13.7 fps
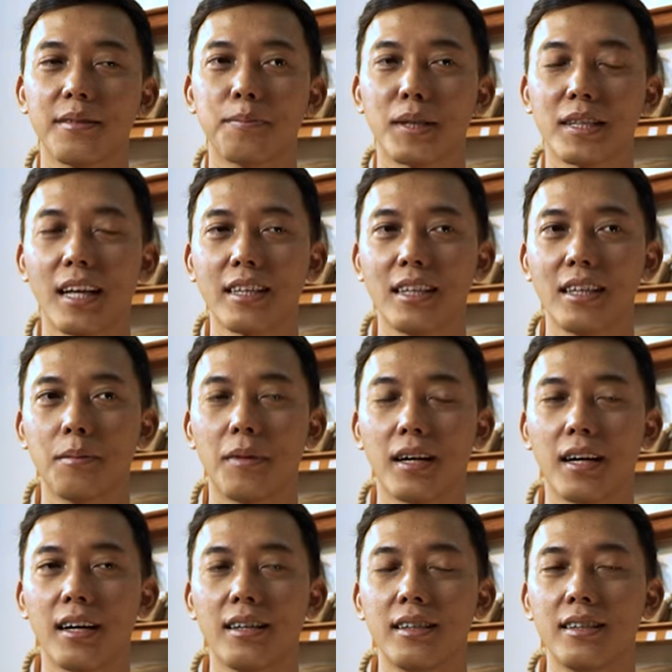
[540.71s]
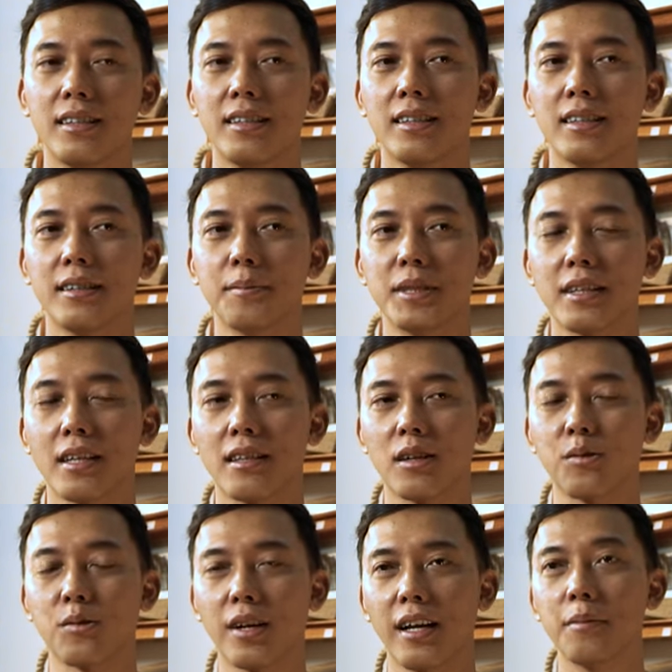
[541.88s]
pertanyaan apakah bisa
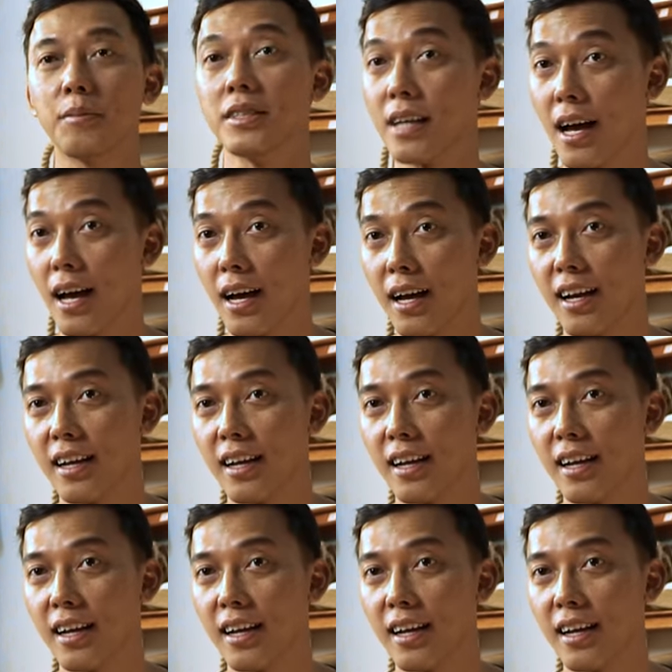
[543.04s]
terurai bisa